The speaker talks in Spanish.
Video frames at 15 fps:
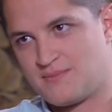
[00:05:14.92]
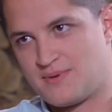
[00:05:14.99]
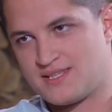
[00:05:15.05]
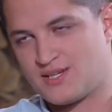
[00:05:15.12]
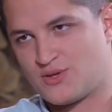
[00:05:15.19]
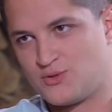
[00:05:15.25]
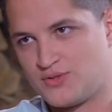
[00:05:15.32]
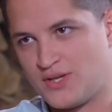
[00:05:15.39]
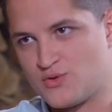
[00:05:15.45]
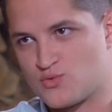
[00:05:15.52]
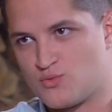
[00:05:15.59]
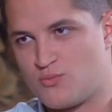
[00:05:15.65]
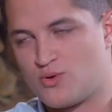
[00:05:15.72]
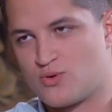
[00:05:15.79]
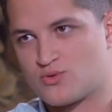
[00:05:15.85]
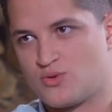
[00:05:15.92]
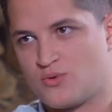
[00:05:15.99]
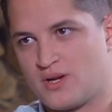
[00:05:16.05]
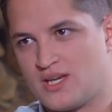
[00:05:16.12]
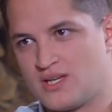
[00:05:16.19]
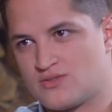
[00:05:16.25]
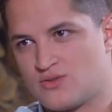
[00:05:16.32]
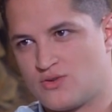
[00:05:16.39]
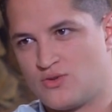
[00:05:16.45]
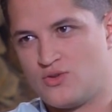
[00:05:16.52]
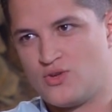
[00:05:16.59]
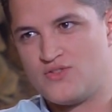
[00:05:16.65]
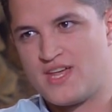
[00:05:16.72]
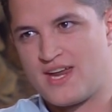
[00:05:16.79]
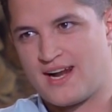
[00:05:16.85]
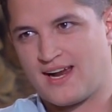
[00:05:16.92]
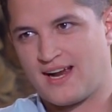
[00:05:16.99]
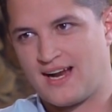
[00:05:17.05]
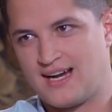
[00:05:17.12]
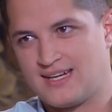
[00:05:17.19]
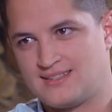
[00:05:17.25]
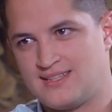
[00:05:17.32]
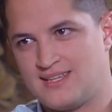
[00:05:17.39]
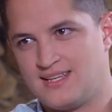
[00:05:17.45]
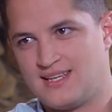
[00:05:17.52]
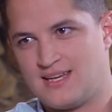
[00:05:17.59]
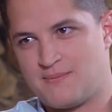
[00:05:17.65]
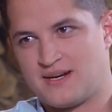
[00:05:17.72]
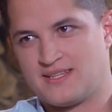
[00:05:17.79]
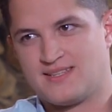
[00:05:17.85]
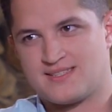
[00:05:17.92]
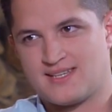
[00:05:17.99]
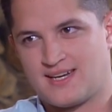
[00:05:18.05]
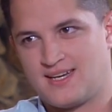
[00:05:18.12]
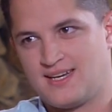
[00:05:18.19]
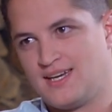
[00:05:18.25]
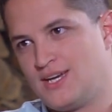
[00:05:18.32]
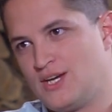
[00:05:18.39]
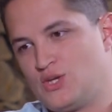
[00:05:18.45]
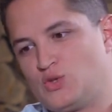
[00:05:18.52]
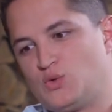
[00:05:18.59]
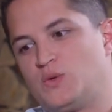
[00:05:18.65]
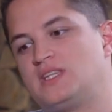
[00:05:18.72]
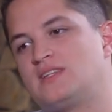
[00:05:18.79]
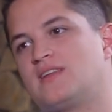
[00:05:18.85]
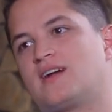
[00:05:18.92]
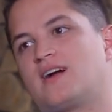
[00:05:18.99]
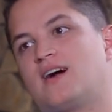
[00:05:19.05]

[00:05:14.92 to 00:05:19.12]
empresas, contanos un poco sobre eso, dónde arrancaste y qué aprendizaje tuviste de